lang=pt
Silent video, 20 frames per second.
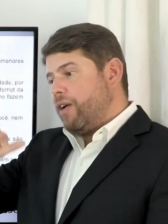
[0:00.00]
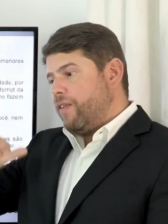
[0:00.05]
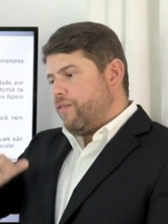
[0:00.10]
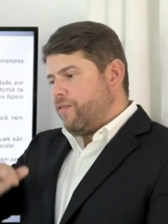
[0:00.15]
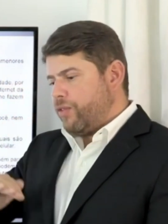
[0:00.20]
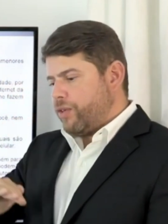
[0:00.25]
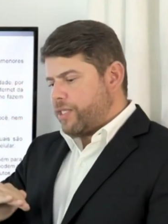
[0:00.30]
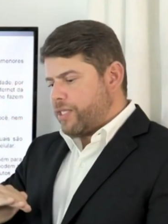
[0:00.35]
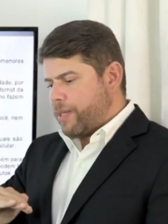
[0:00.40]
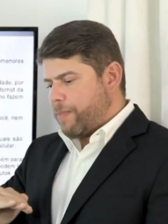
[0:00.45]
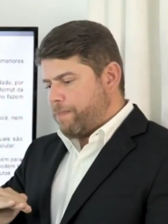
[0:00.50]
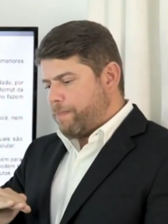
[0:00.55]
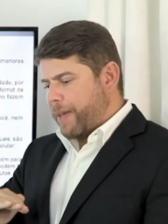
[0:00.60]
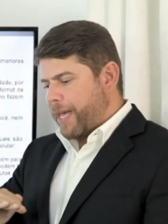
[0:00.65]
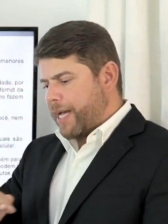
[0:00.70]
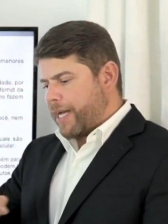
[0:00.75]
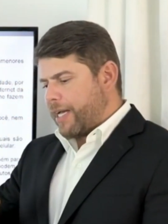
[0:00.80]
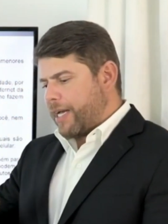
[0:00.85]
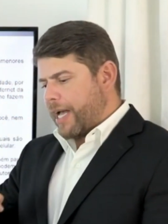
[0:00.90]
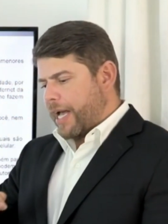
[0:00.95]
você
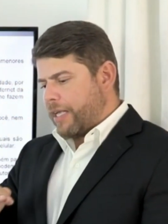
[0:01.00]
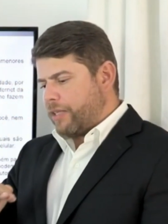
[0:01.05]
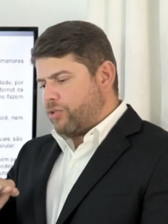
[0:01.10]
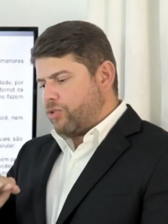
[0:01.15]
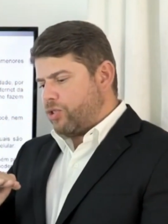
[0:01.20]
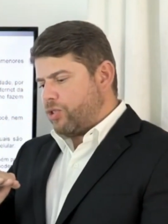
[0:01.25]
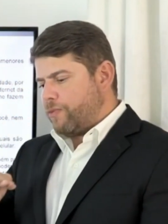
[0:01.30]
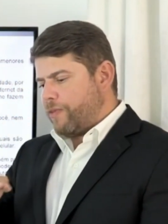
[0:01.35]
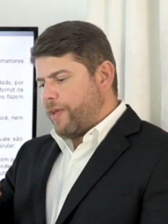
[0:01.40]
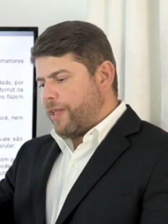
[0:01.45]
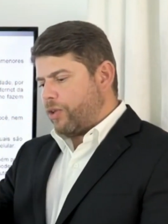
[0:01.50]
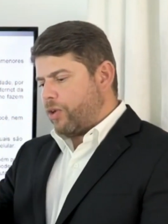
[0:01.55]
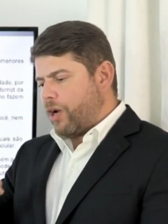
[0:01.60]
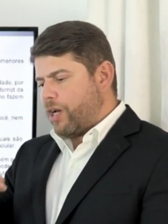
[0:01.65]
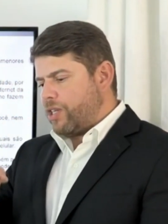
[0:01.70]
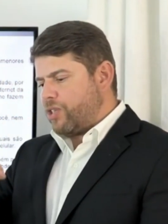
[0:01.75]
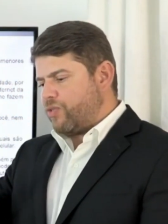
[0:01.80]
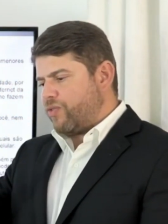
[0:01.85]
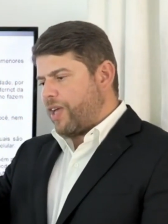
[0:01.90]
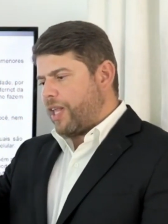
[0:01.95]
pega a dos
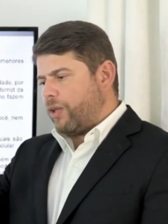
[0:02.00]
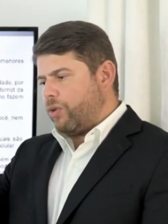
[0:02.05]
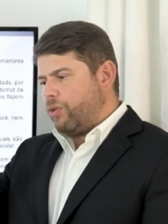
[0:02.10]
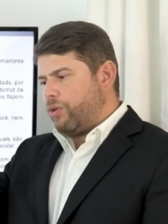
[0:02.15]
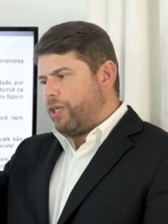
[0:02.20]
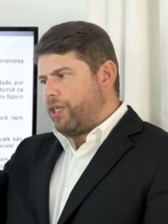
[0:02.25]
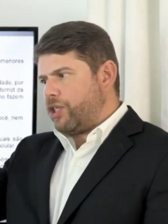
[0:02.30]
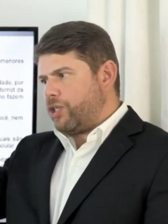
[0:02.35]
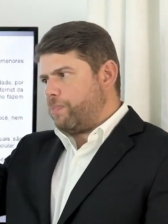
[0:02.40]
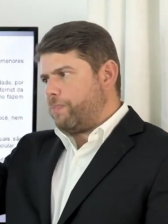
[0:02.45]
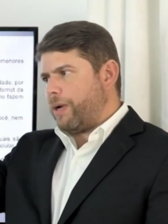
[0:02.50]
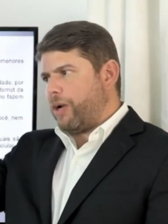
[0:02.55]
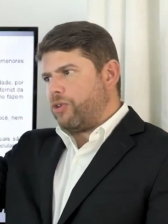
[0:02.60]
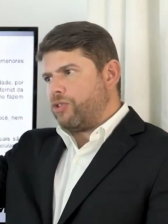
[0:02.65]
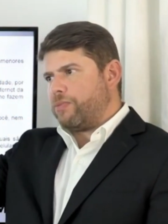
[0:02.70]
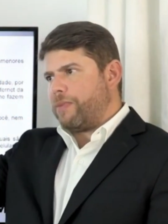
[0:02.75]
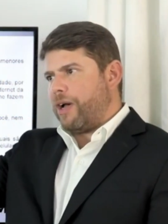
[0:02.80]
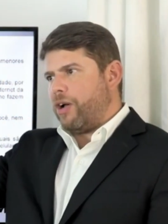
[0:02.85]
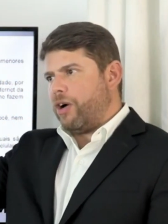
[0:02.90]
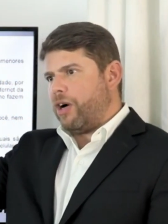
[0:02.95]
menores valores para os
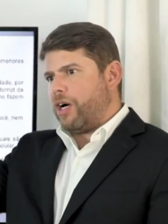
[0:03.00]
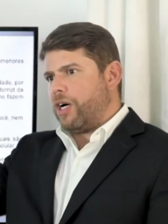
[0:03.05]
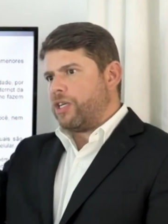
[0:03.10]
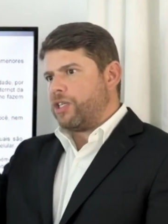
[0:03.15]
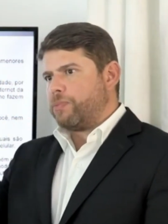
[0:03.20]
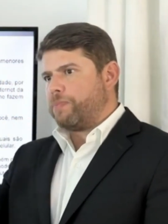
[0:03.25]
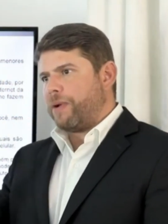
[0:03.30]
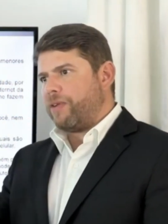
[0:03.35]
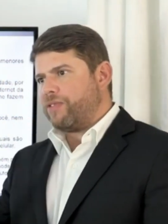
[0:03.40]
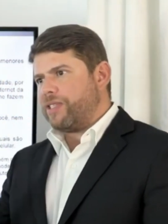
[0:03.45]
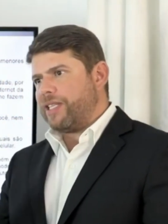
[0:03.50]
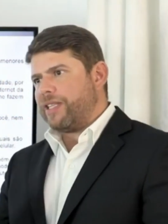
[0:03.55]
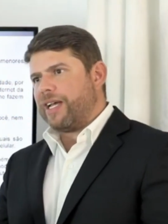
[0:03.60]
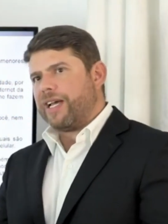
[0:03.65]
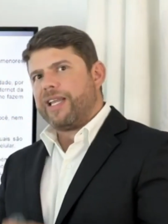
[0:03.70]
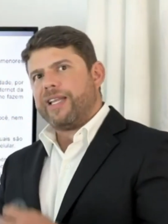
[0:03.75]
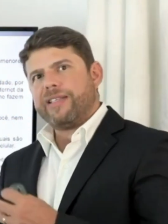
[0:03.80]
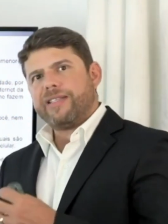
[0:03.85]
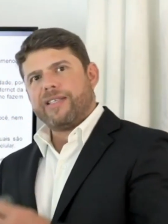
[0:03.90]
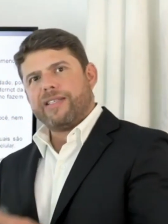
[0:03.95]
maiores, para você ter
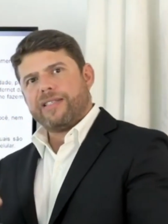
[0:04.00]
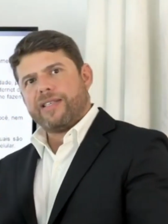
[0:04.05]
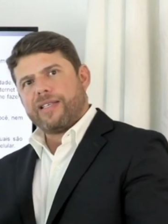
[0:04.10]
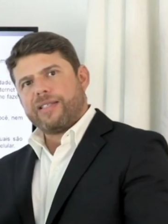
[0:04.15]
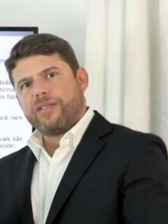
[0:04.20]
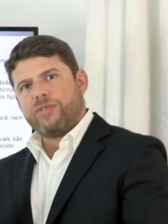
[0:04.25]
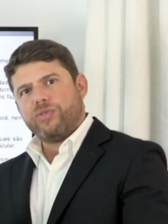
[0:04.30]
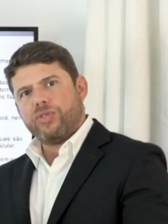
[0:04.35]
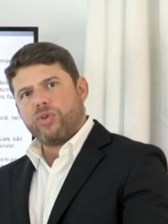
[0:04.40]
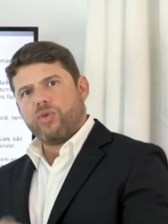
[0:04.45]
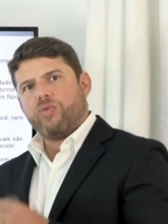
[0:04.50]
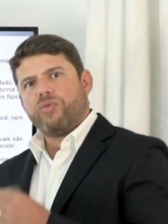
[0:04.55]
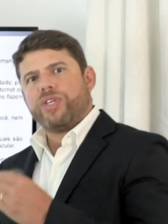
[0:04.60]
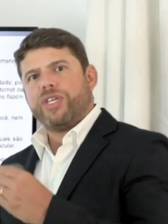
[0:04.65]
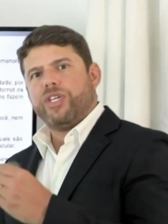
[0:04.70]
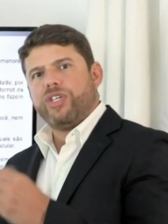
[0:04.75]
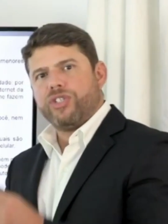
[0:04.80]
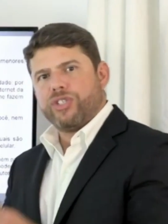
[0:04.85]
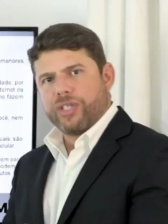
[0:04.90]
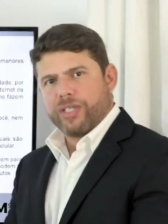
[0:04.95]
aquela sensação de
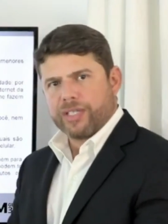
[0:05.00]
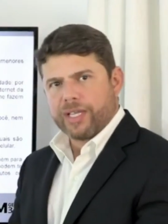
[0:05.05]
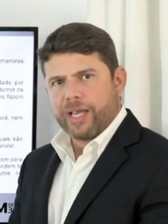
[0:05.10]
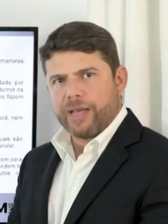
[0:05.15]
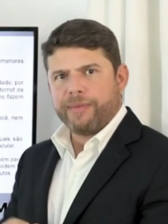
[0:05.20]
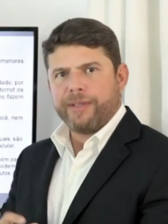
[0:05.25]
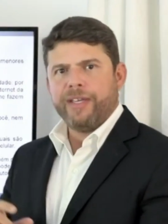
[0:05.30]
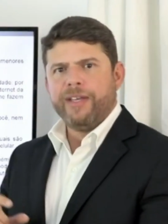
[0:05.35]
conquista, sabe?